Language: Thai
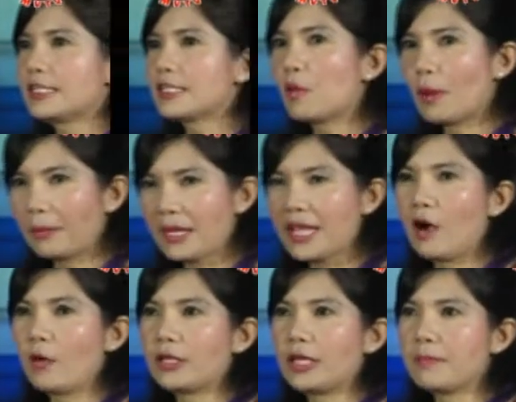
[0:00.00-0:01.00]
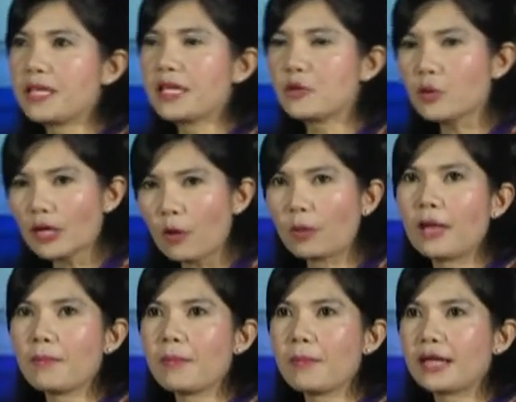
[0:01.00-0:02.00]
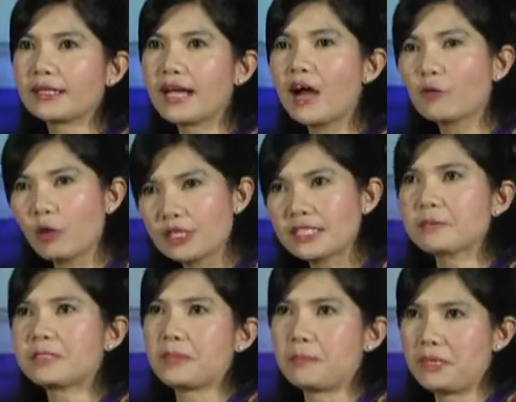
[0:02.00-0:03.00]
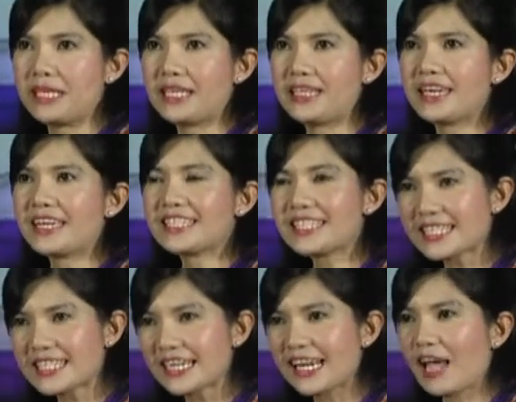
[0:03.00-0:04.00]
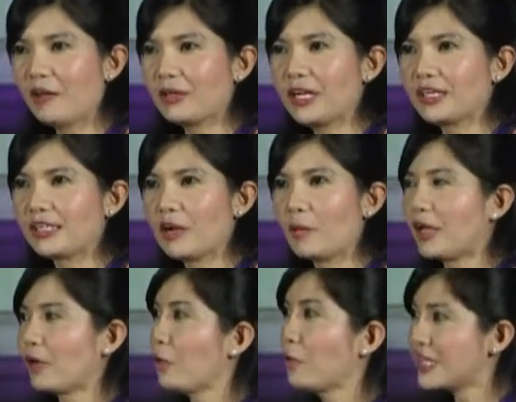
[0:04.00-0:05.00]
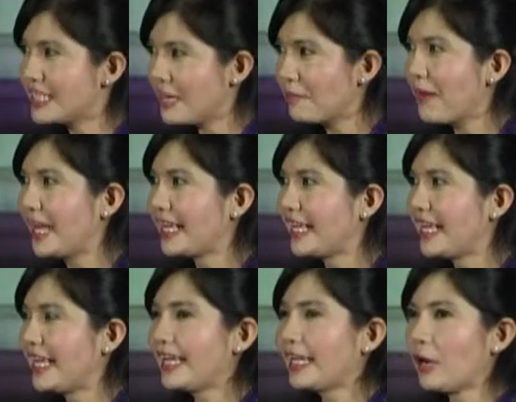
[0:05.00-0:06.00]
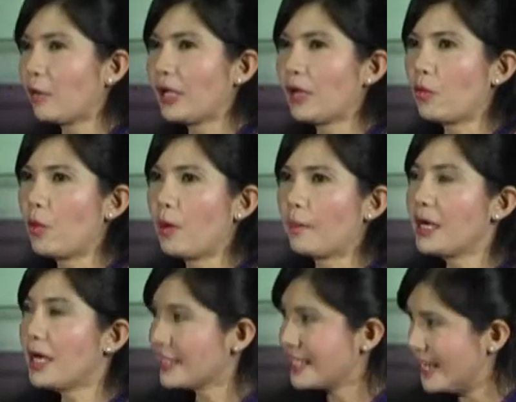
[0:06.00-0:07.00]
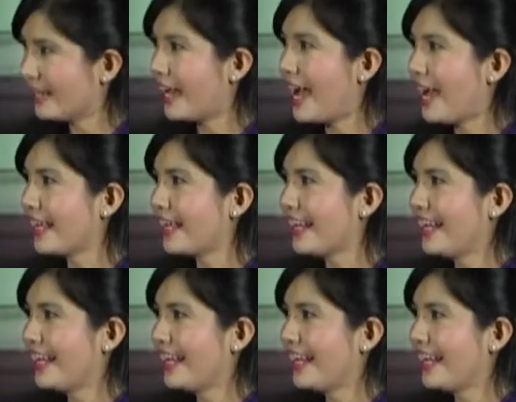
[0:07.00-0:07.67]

จังหวัดพะเยาเนี่ยมีอายุเก่าแก่ประมาณเก้าร้อยสิบเจ็ดปีจริงๆแล้วเนี่ยเก่าแก่กว่าเมืองเชียงใหม่เก่าแก่กว่าเมืองเชียงราย